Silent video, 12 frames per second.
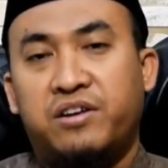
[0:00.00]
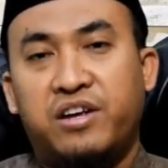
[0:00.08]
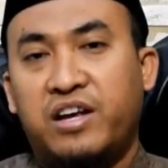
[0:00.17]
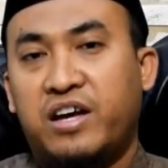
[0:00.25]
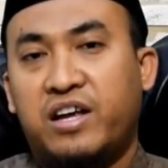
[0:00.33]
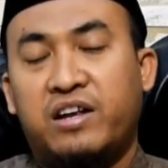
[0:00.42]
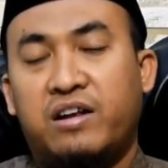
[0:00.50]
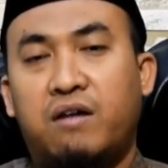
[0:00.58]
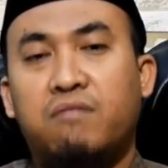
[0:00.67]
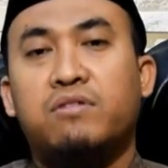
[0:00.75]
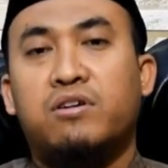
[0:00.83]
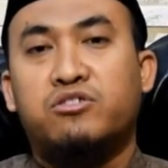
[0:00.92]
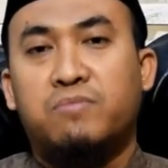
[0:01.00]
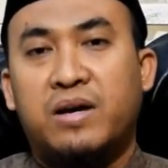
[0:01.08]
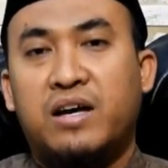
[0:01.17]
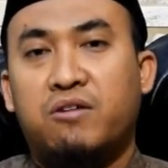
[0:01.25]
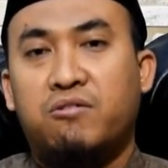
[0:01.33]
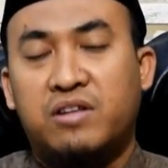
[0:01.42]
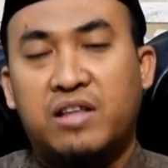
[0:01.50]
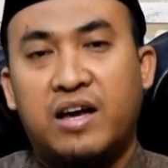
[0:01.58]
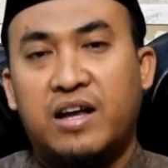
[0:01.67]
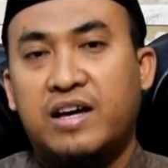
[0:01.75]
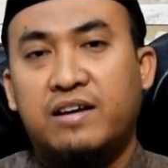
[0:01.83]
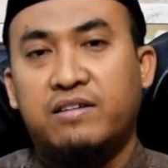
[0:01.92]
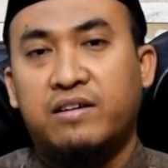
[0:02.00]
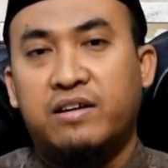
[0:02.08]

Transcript: dengan Allah Subhanahu wa taala